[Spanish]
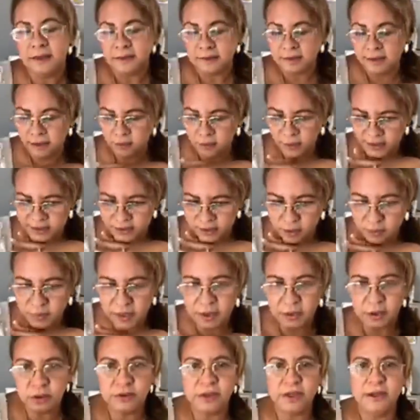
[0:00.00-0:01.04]
Te lo has
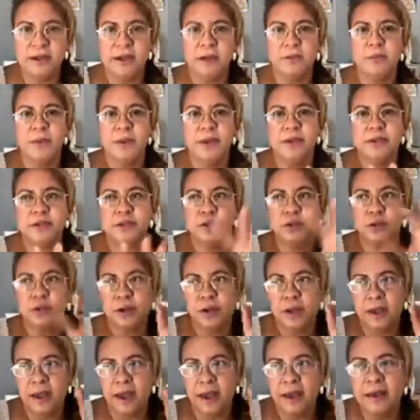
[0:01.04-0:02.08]
tomado tan a pecho
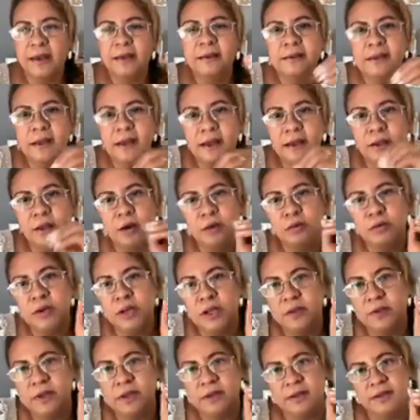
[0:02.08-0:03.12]
que has entrado a un
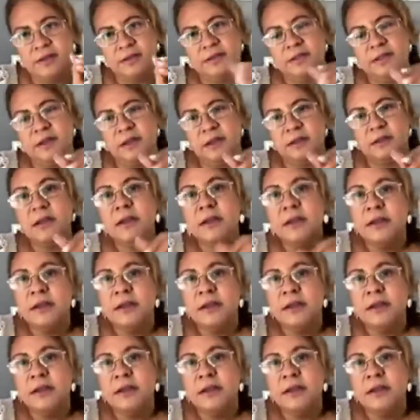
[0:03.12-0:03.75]
nivel de estrés.